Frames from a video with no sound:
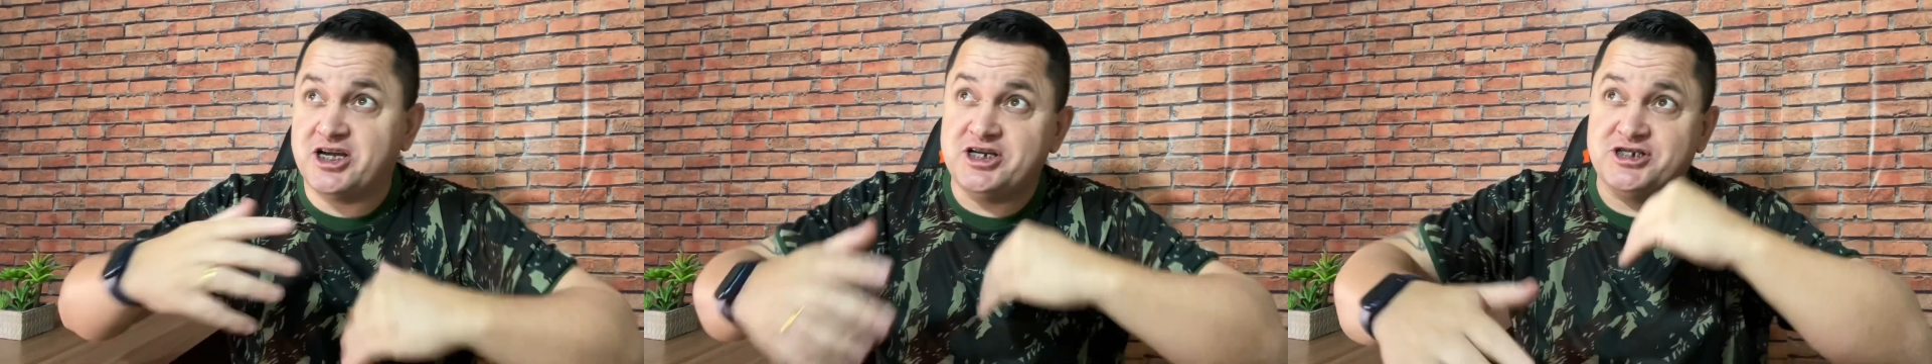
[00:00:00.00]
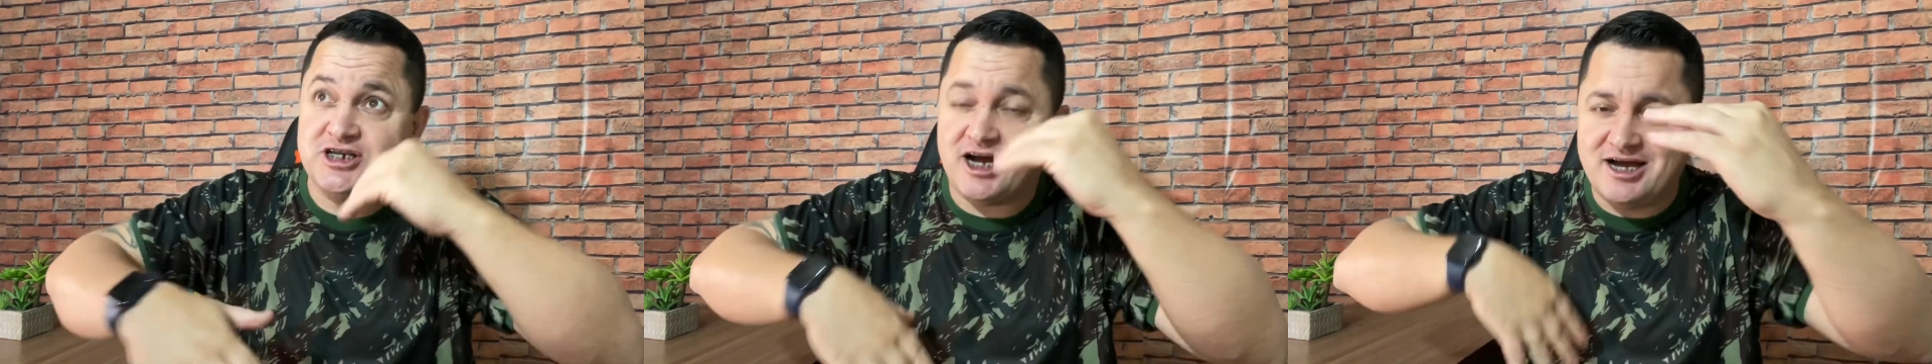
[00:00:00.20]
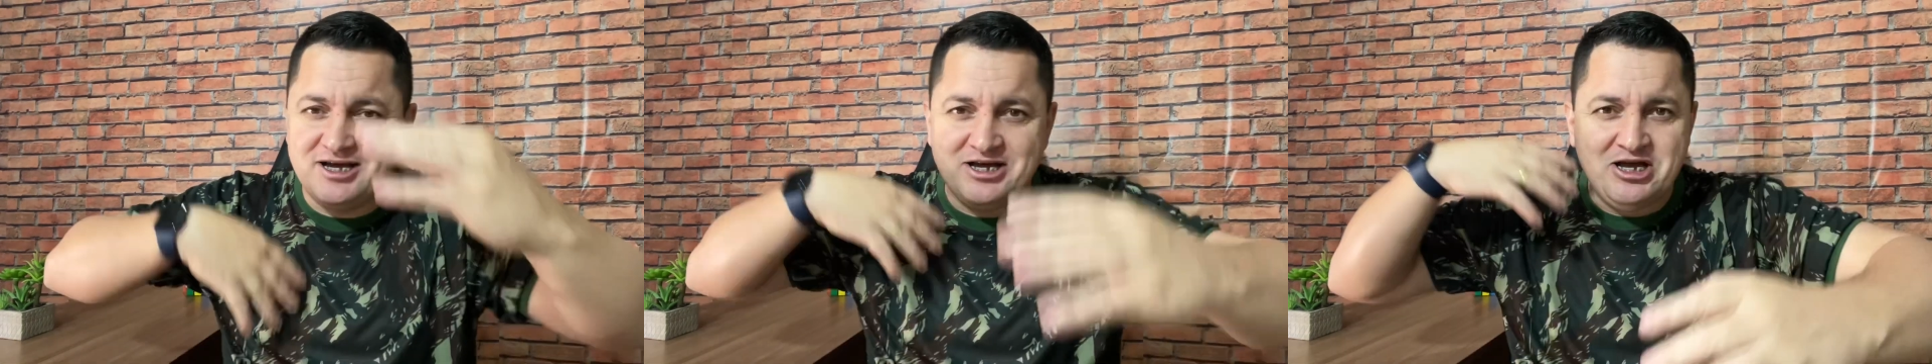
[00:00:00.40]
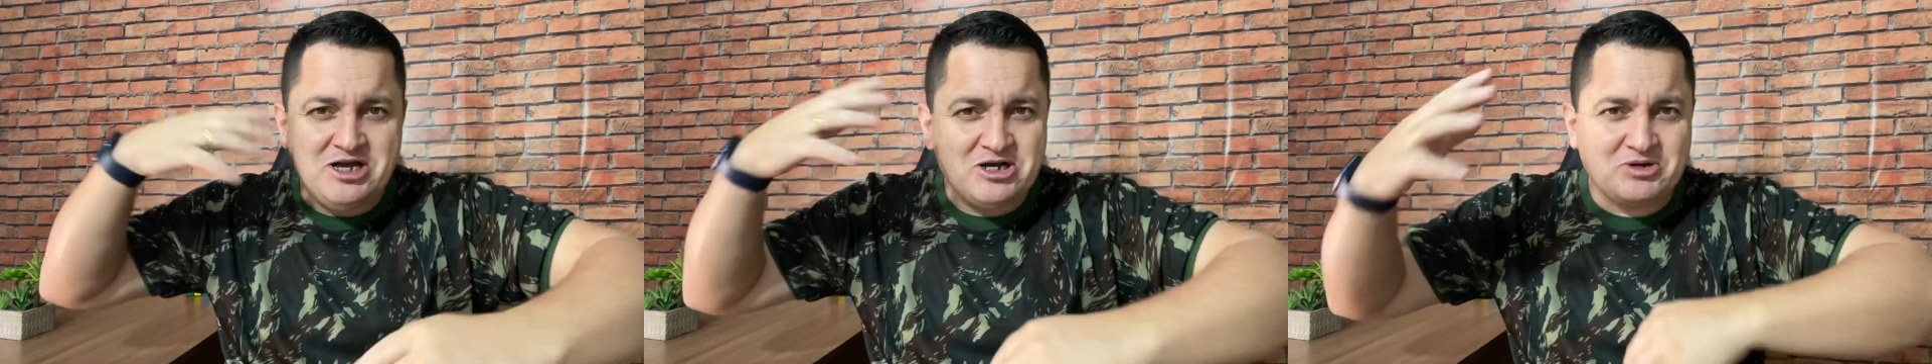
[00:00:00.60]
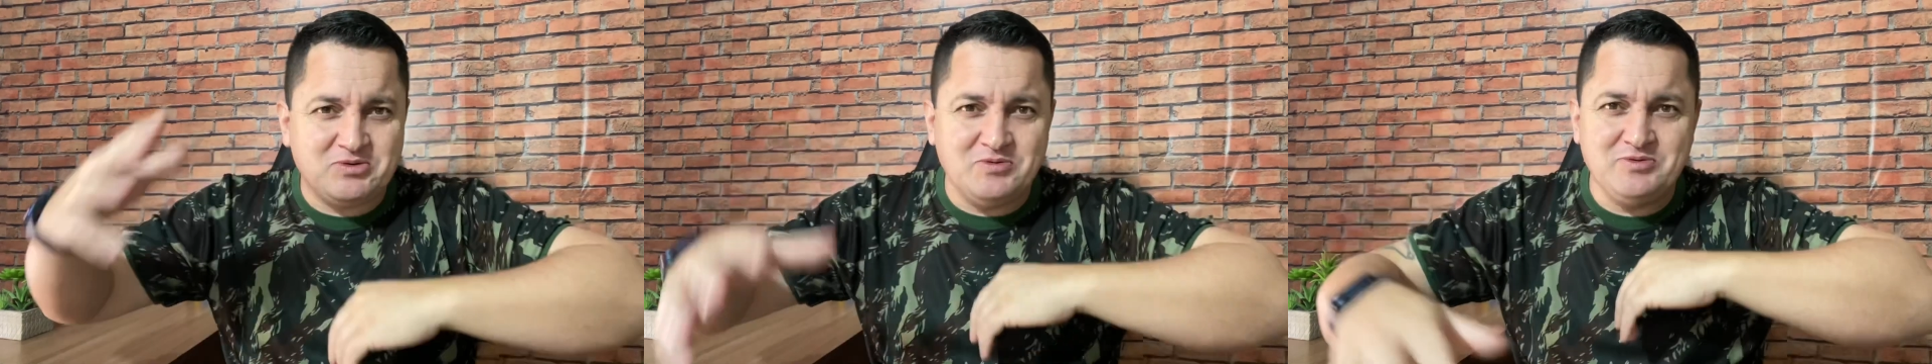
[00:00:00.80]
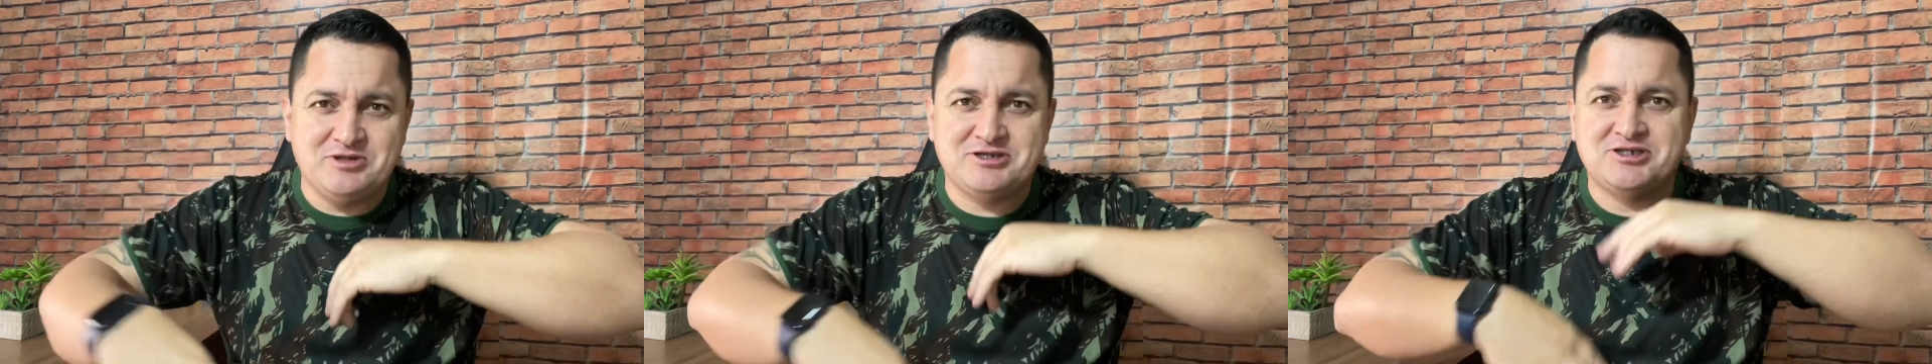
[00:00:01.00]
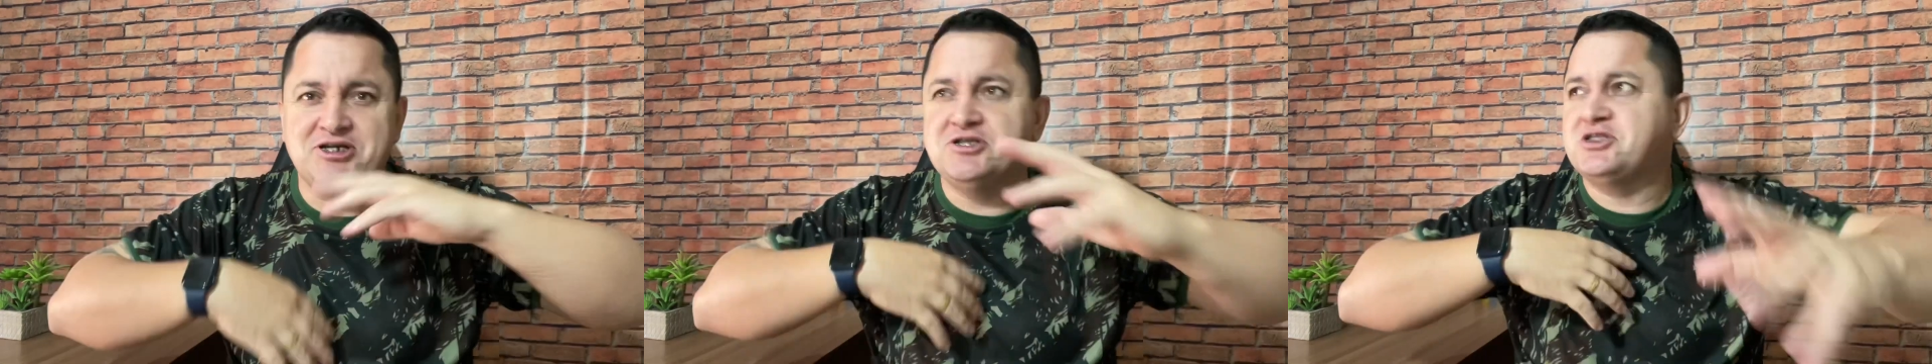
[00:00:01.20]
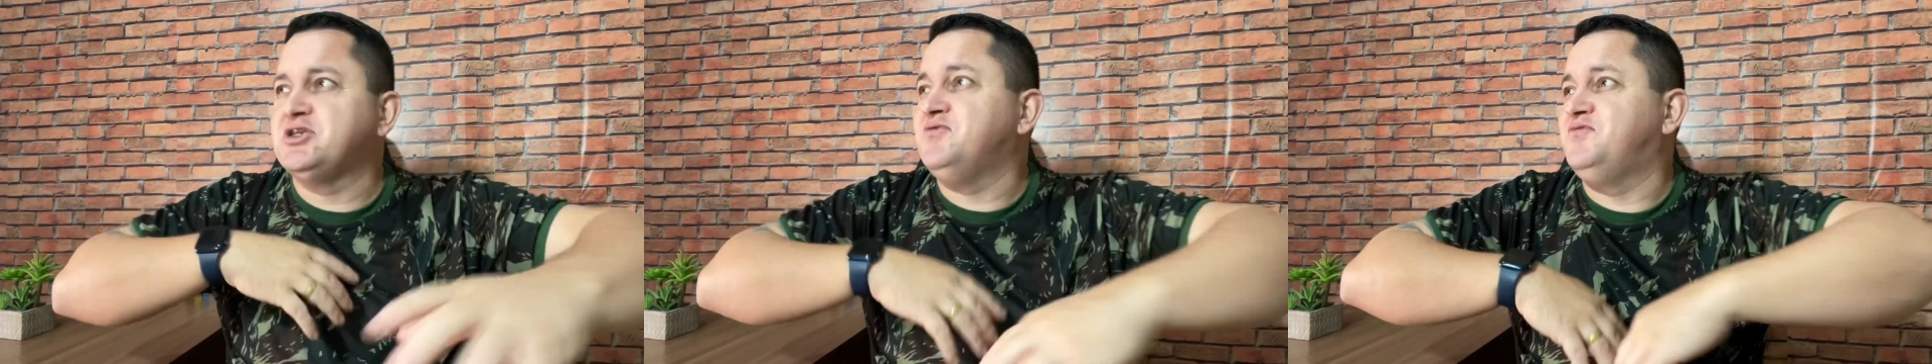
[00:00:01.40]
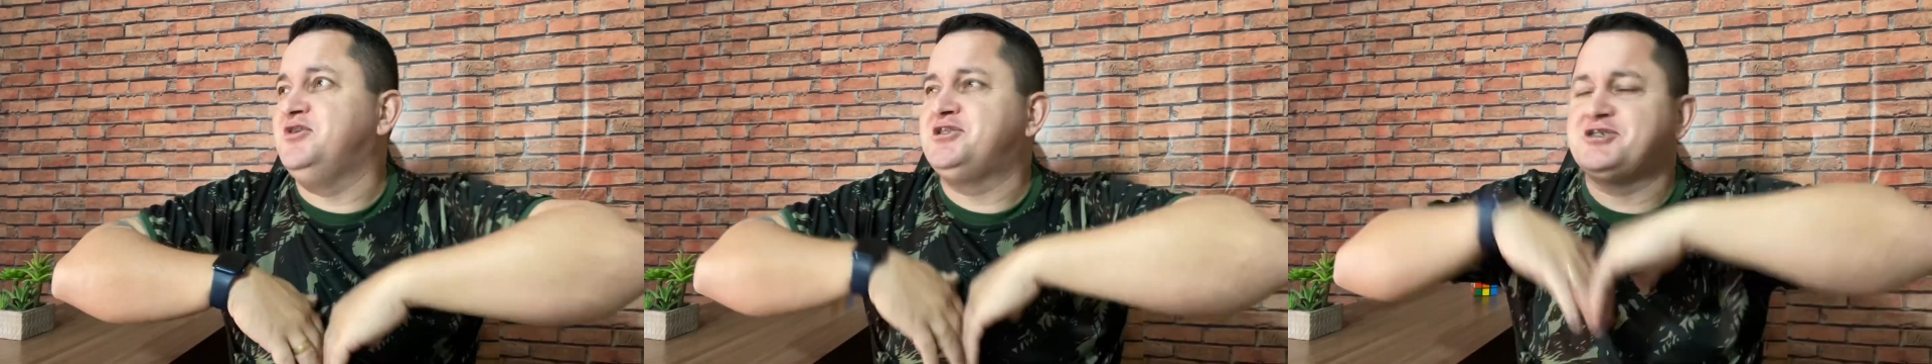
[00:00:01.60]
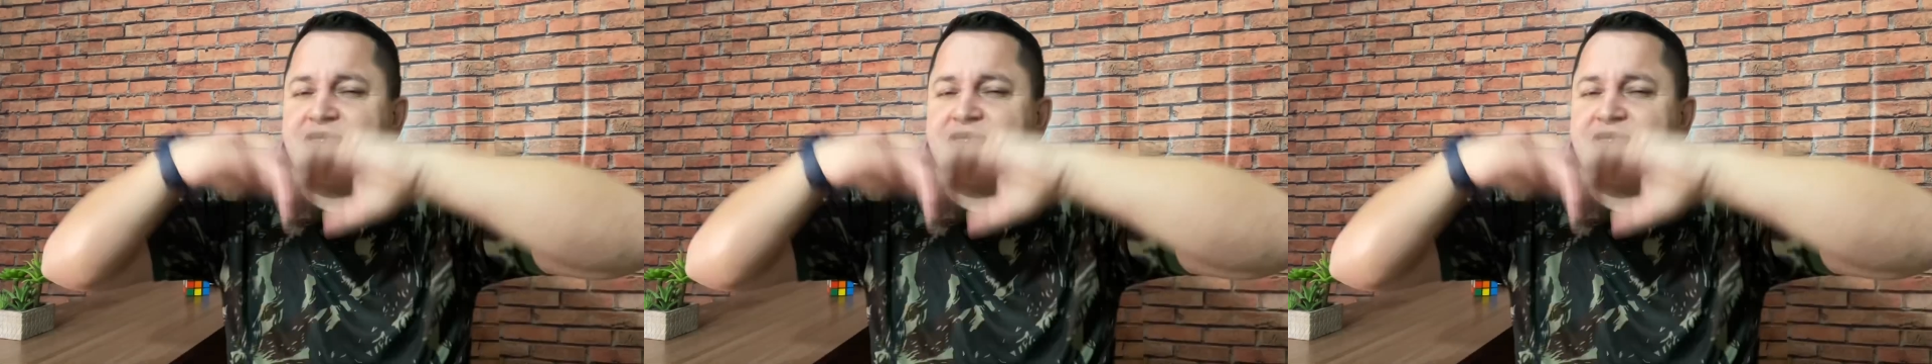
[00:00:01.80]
aí já com 120,